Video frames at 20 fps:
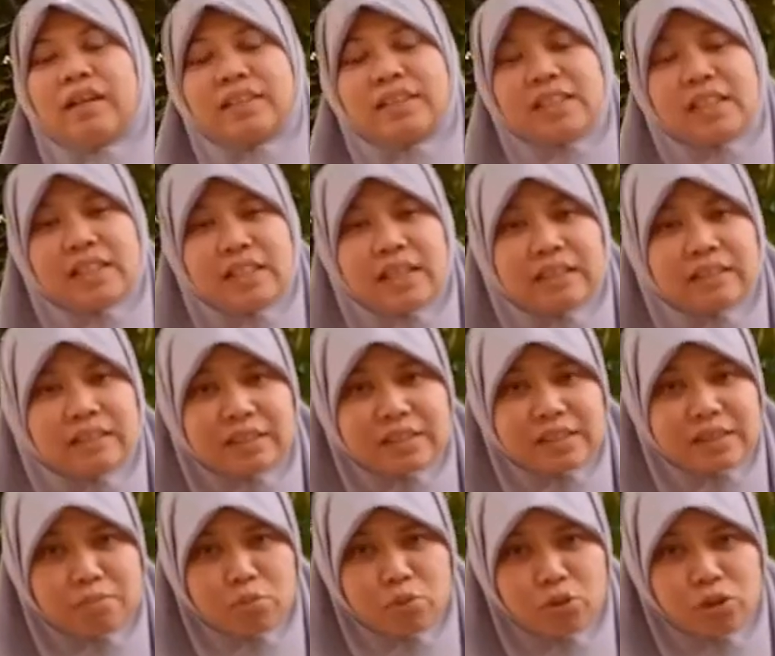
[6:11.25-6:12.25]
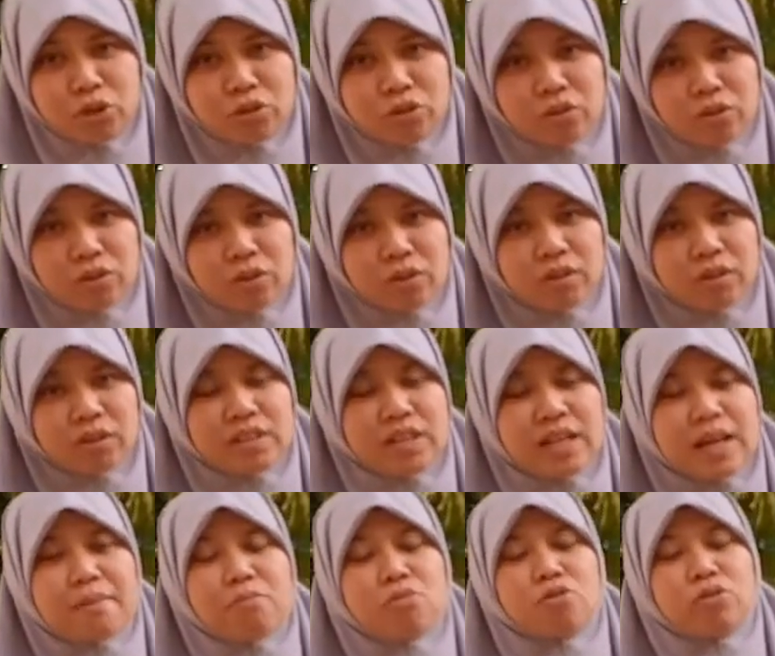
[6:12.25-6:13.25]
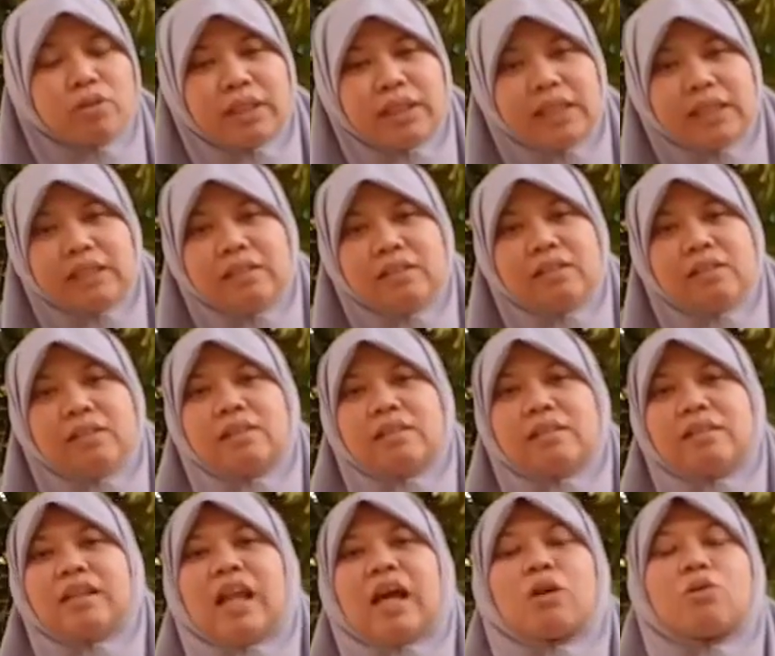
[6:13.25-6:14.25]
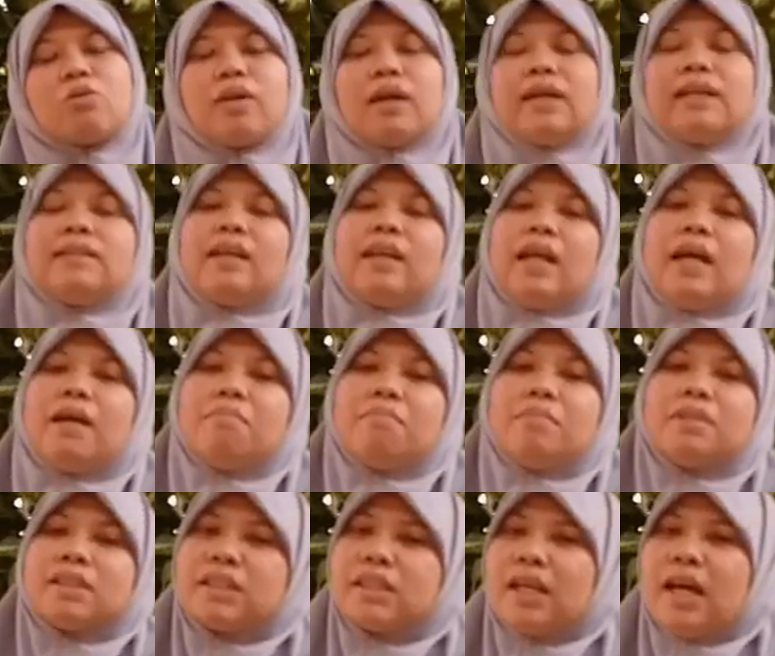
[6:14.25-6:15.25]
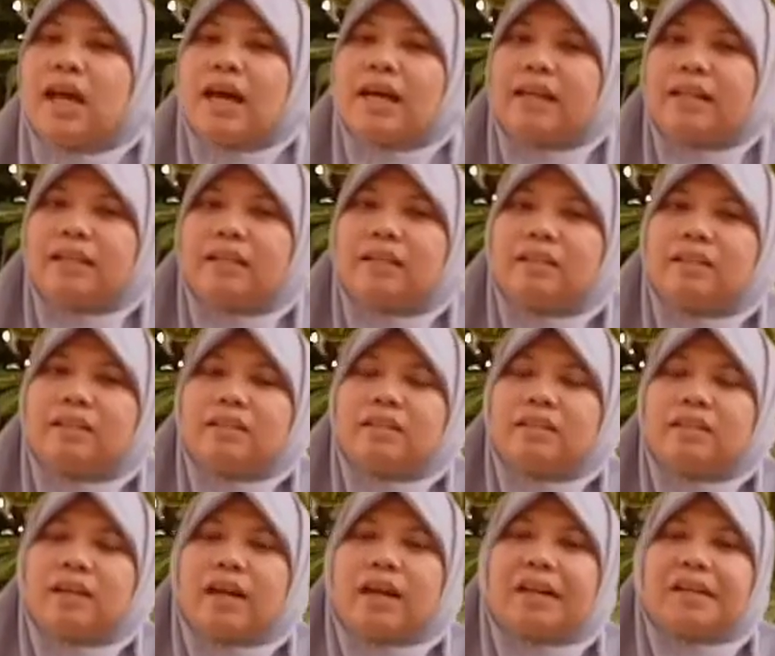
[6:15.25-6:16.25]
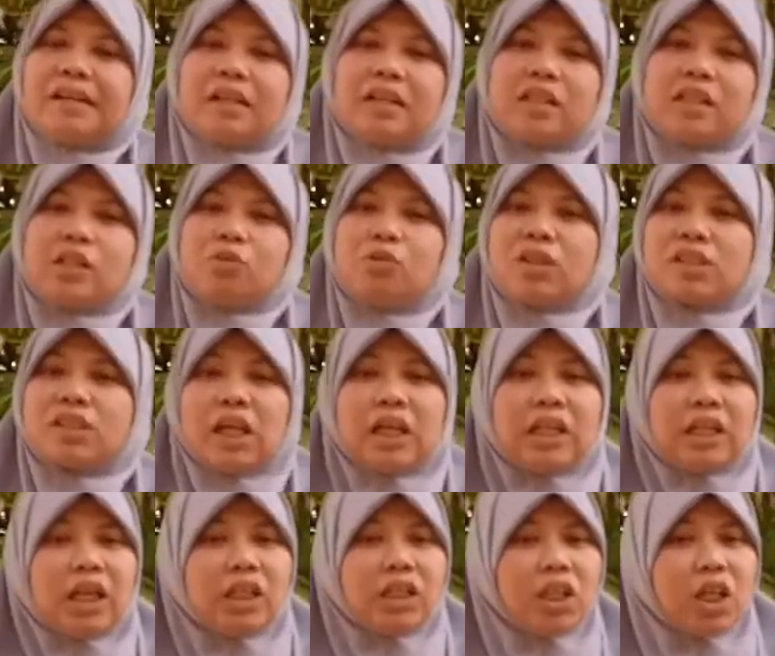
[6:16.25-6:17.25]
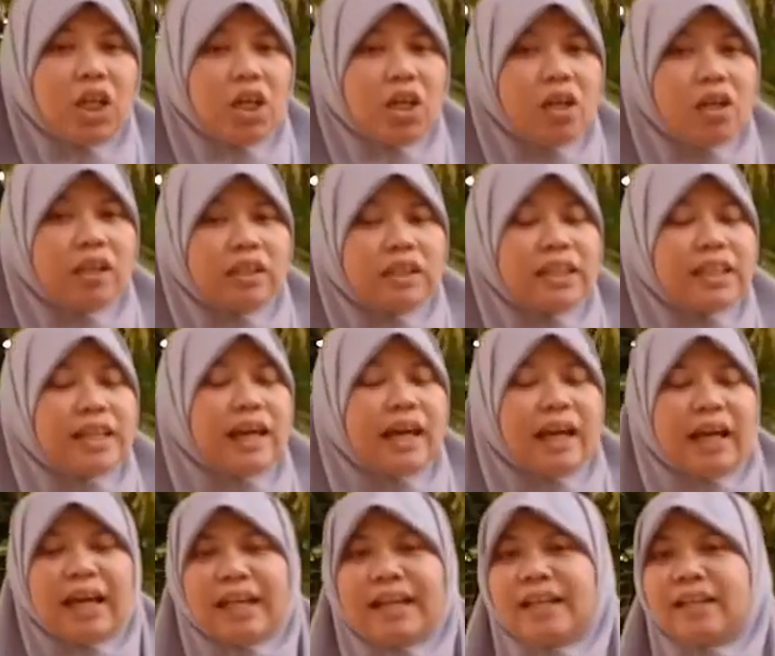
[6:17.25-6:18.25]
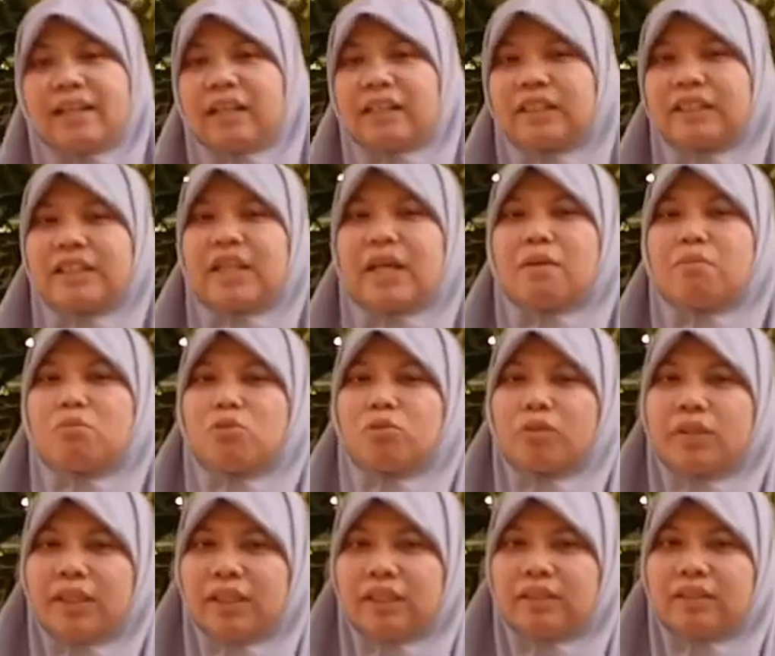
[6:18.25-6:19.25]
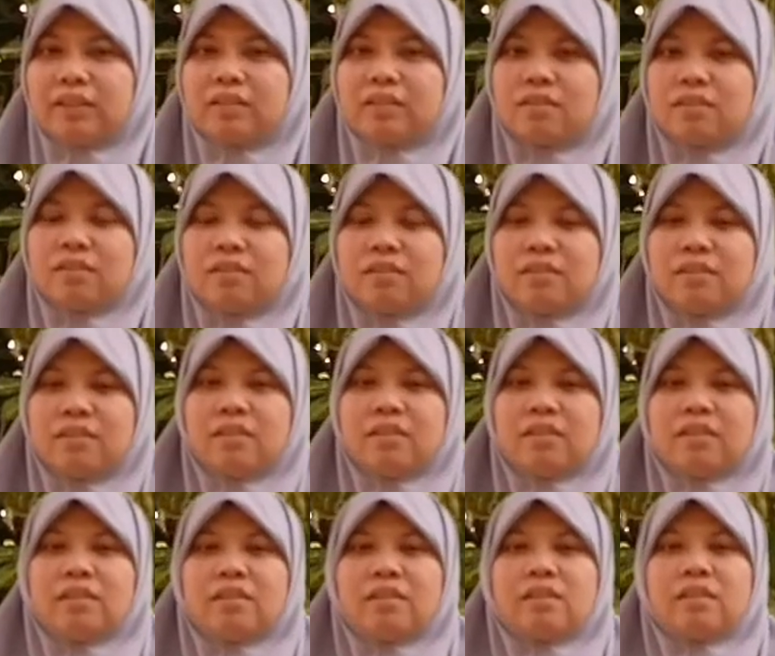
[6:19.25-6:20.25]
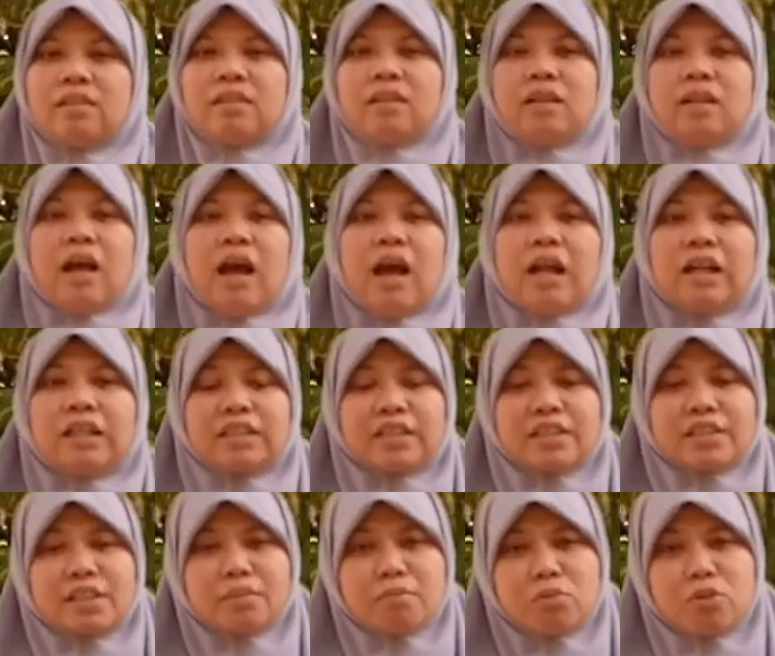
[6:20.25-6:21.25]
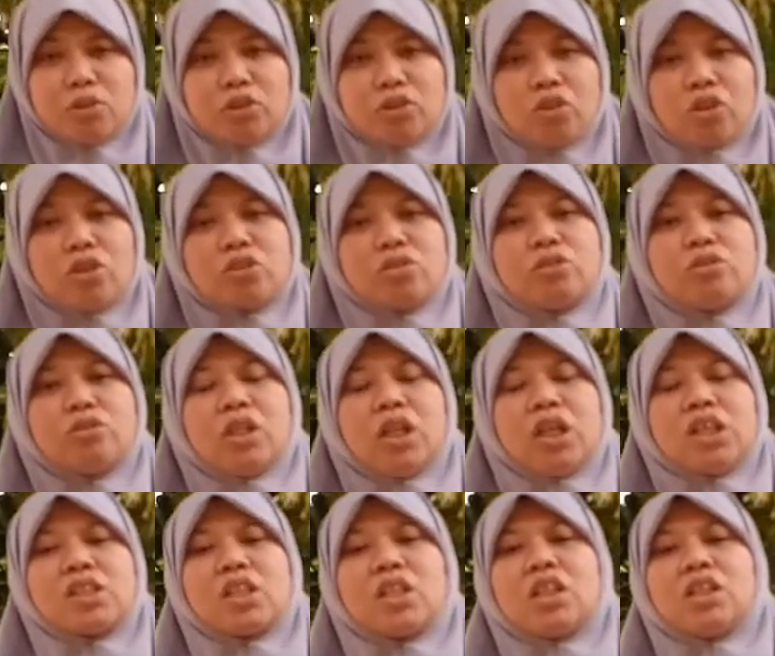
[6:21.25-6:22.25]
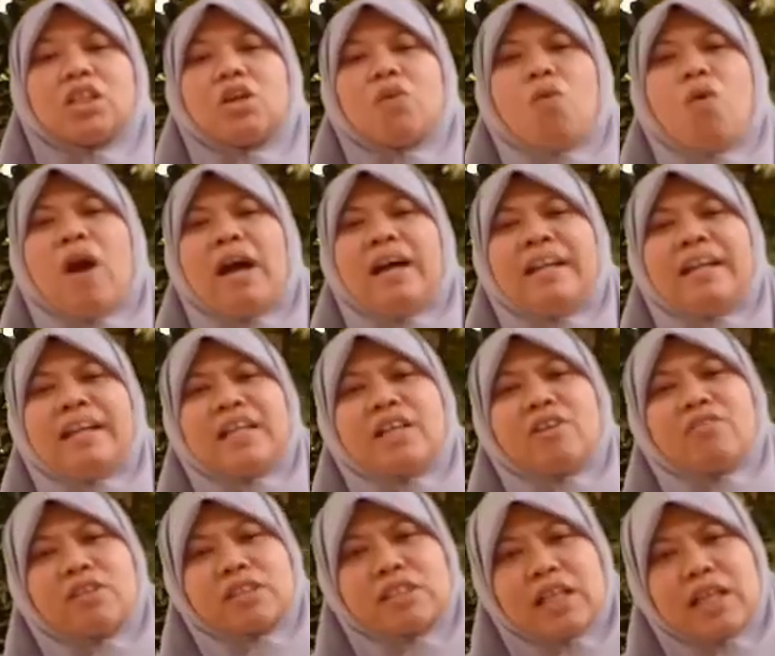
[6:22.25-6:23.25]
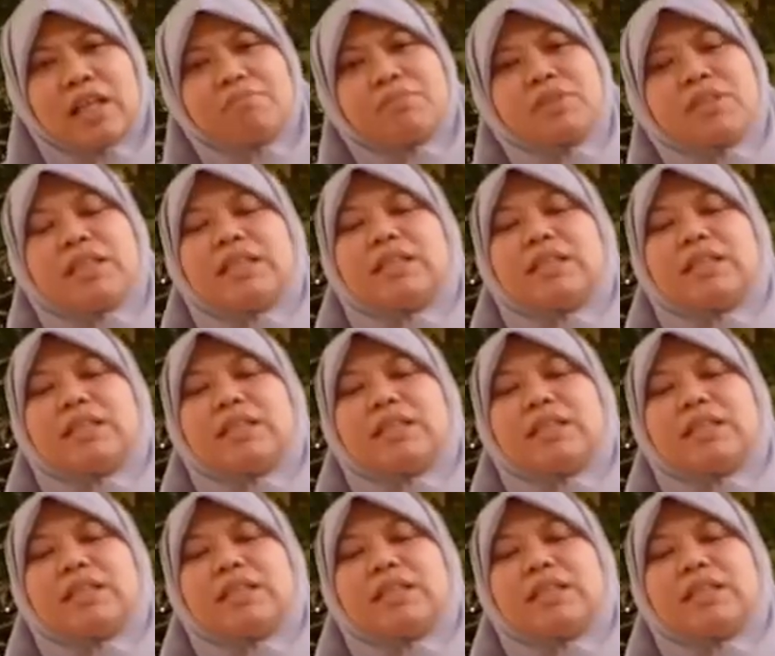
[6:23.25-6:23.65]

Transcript: Kejadian tersebut tidak mungkin dilakukan dalam sehari karena kekuasaan Allah tidak ada yang tidak mungkin. Hal tersebut Rasulullah Shallallahu Alaihi Wasallam